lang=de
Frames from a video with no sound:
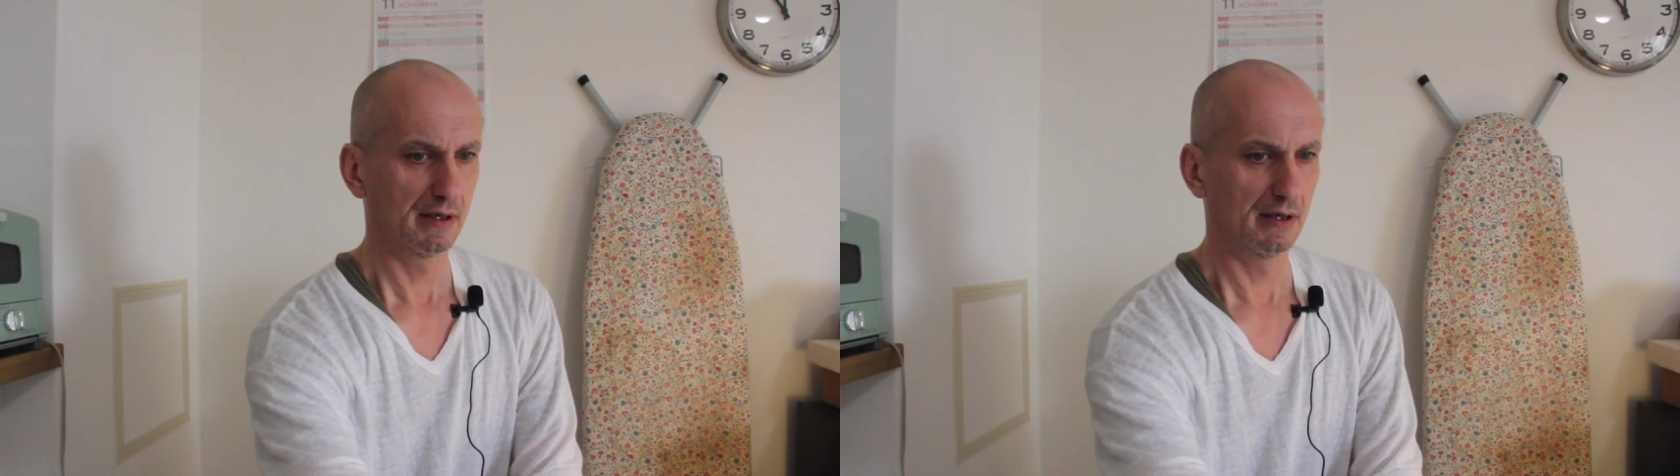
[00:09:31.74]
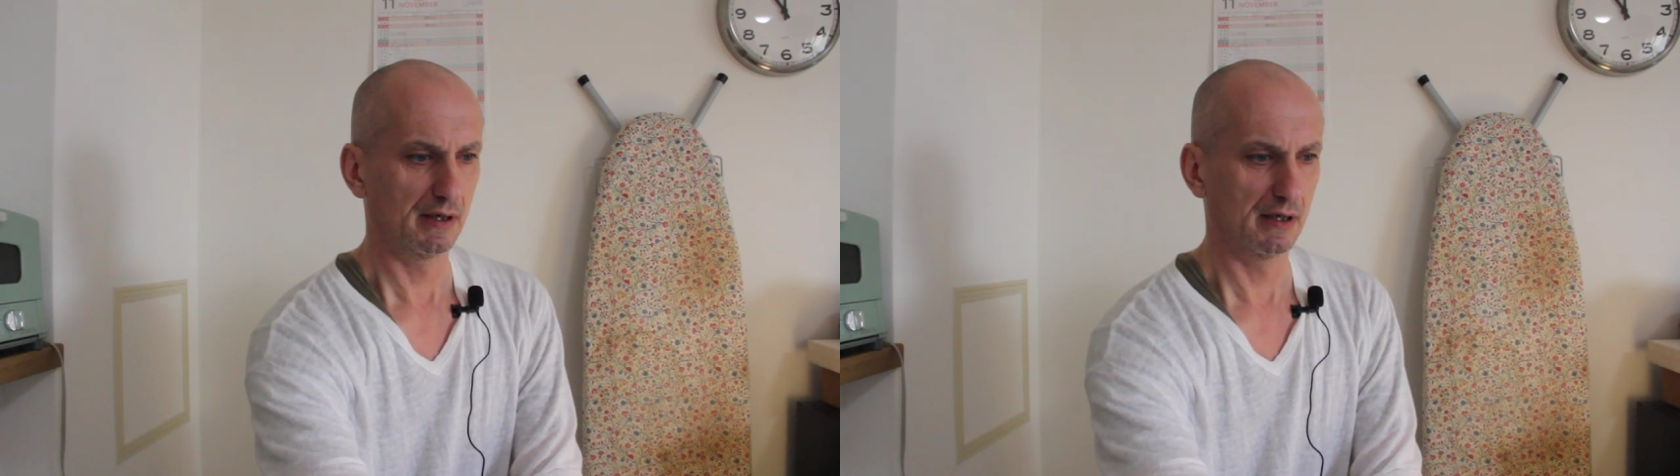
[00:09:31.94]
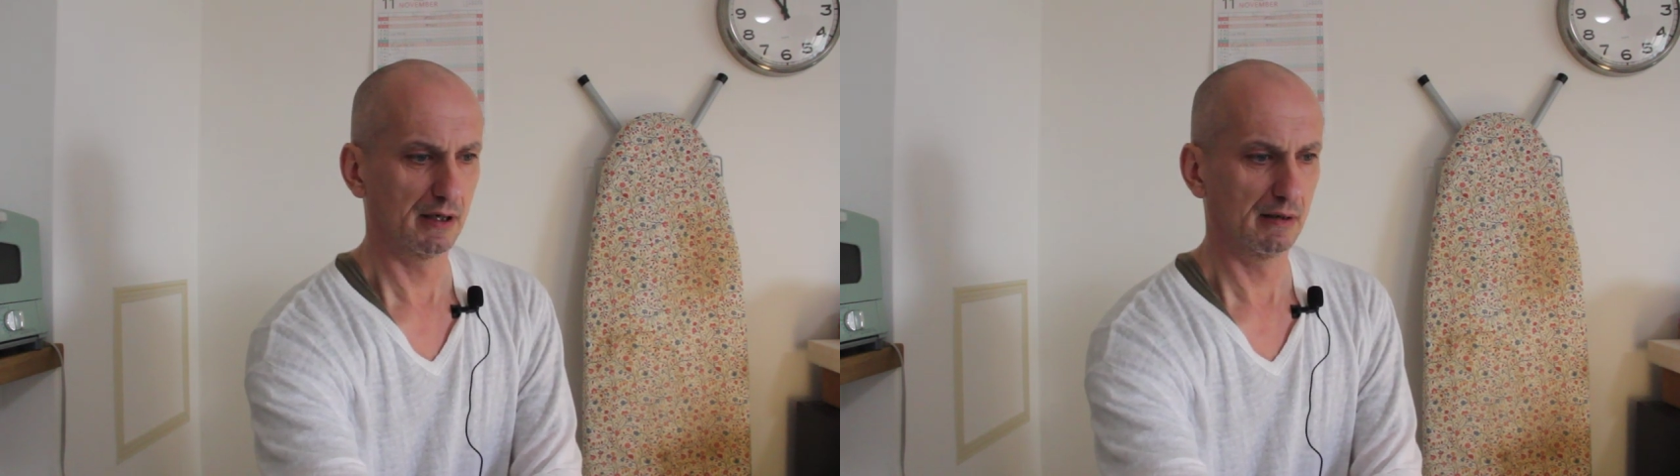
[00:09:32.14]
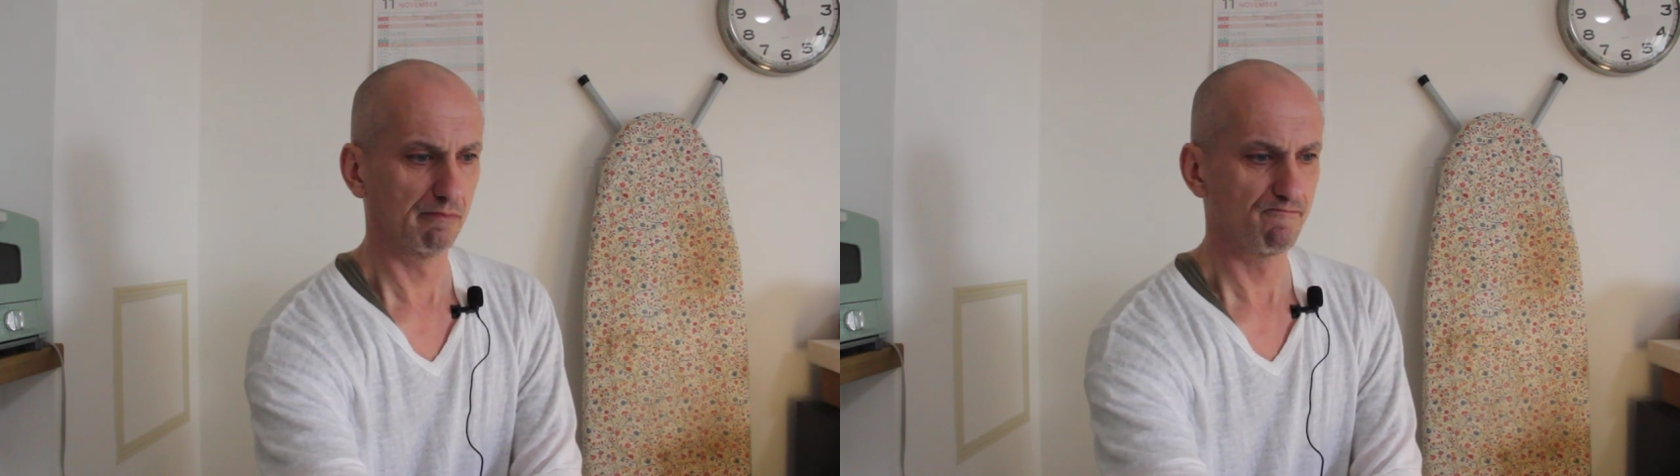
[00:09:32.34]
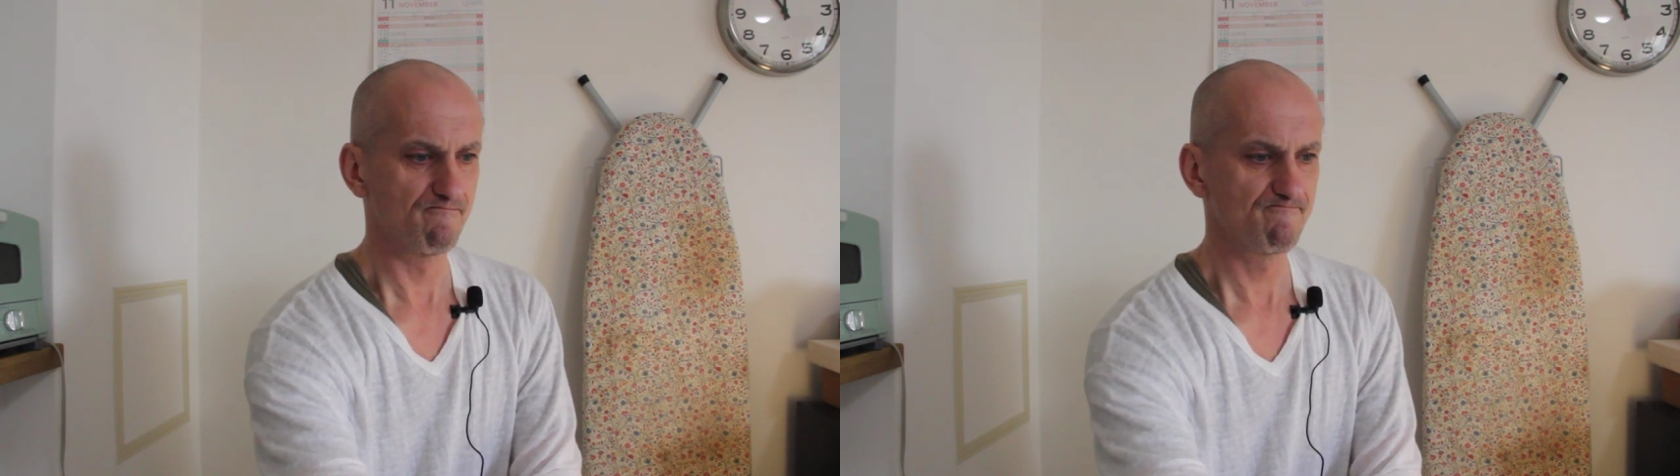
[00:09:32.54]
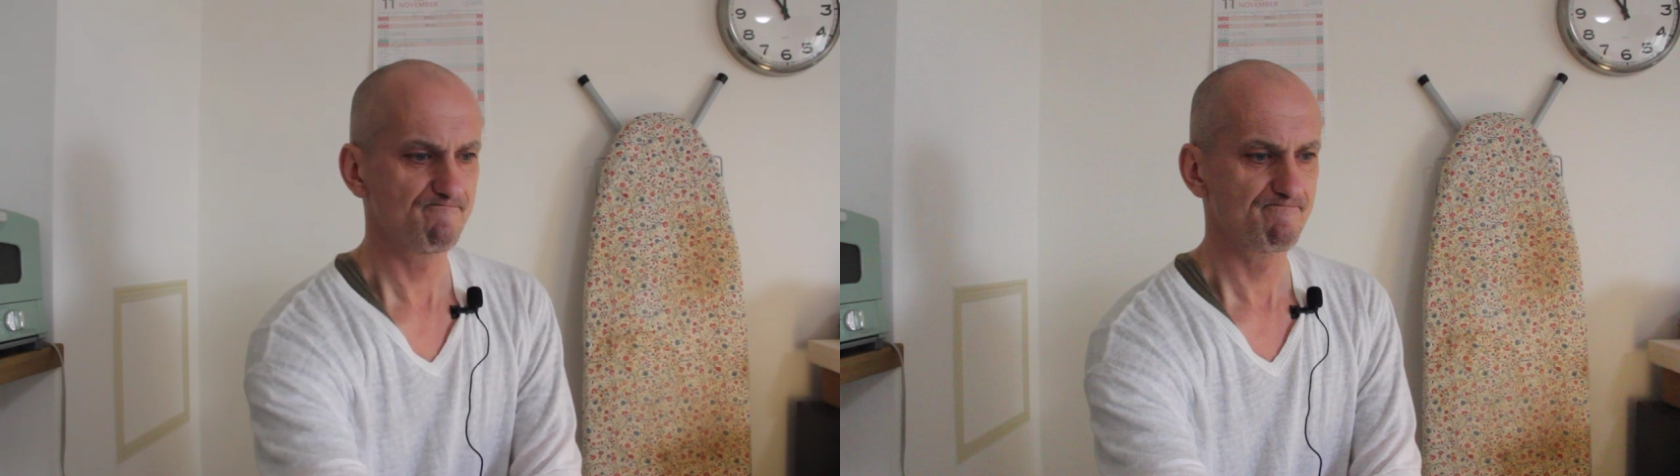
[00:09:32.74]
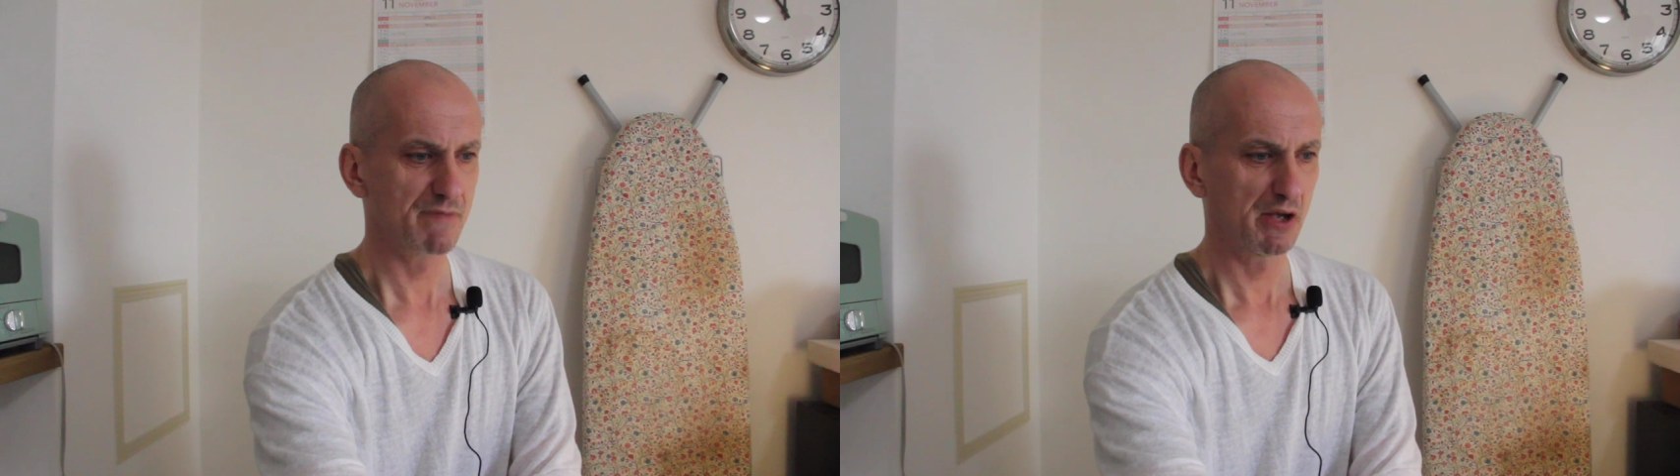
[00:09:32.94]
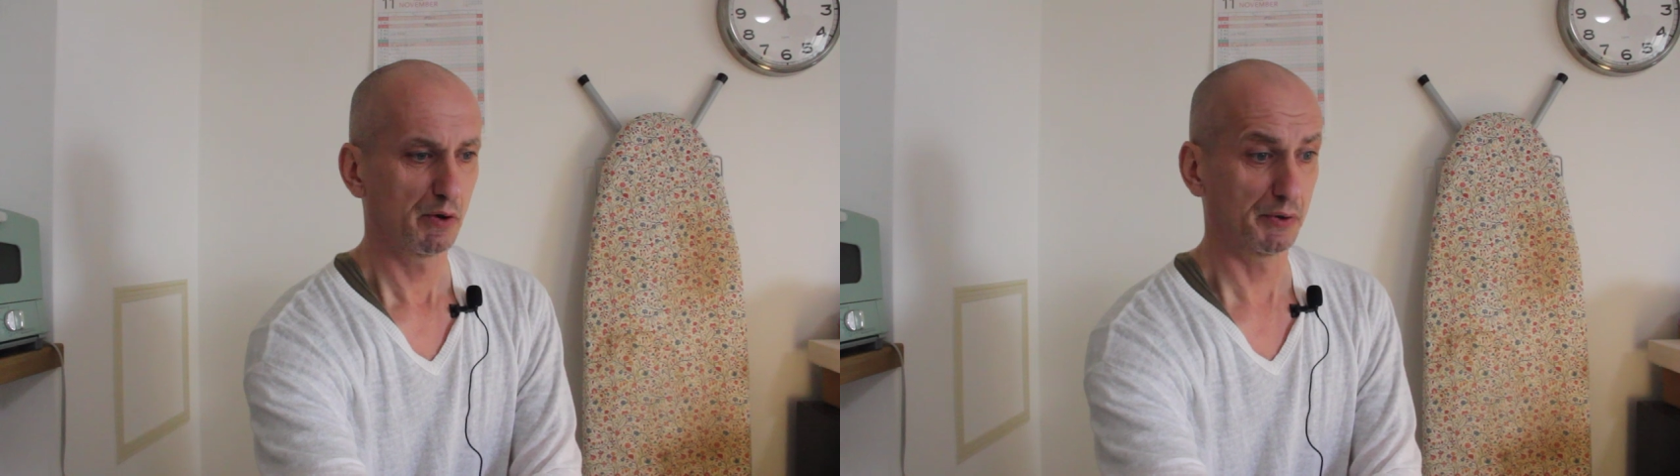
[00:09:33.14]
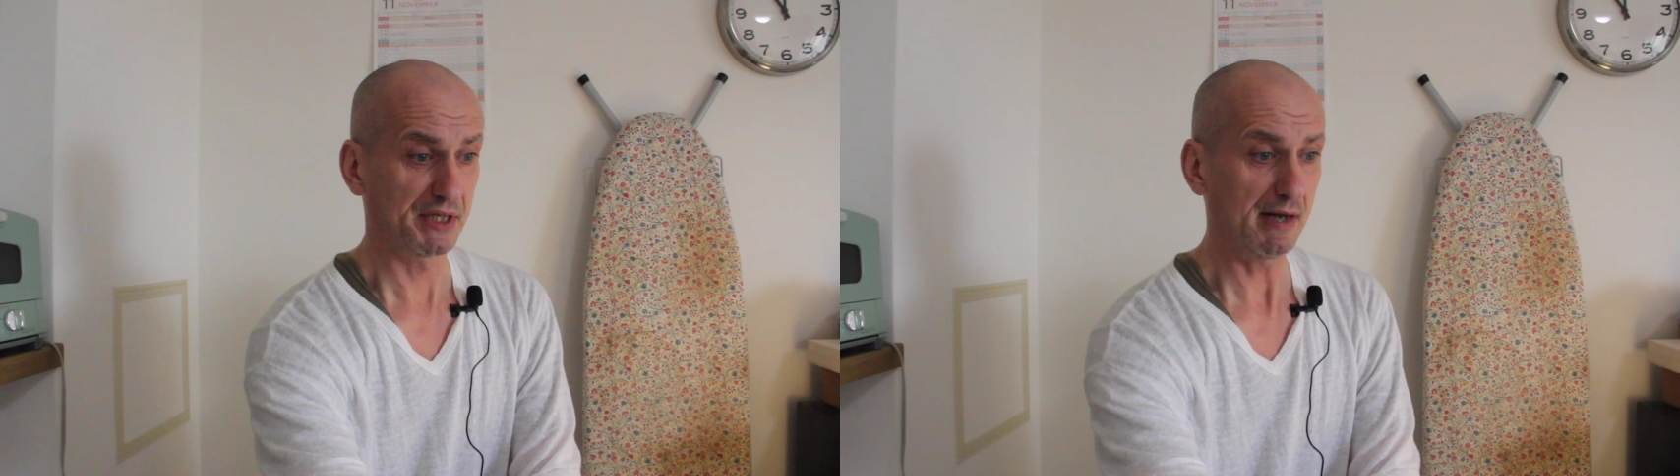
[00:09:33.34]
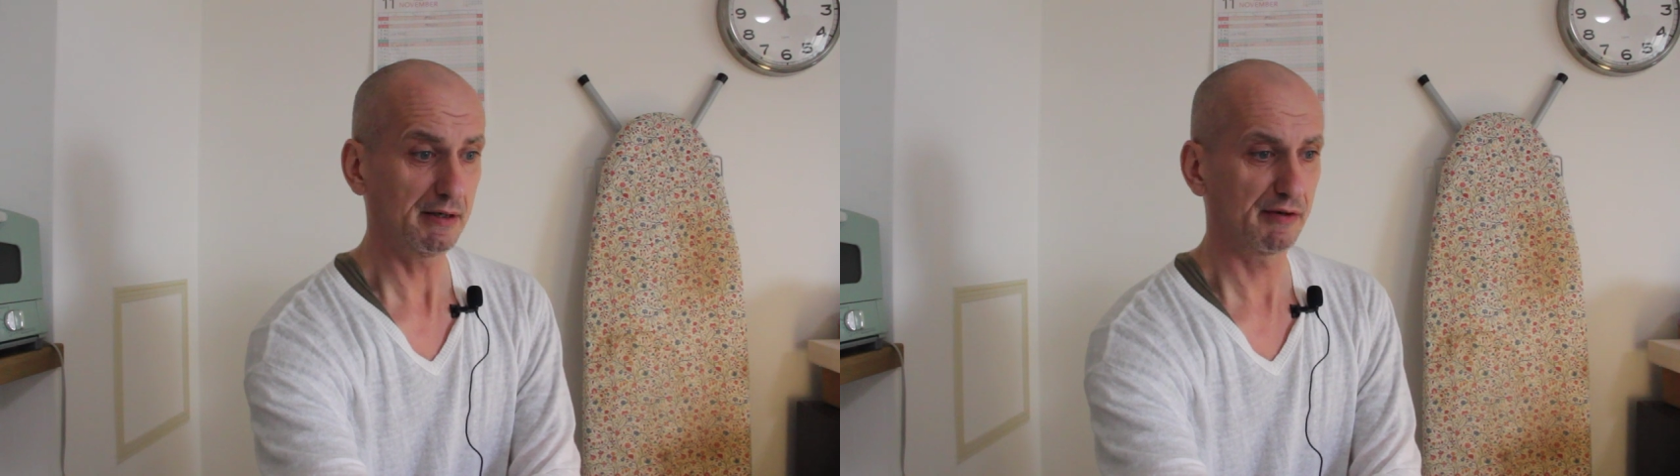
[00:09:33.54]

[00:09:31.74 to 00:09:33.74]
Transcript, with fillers: Ähm, und dann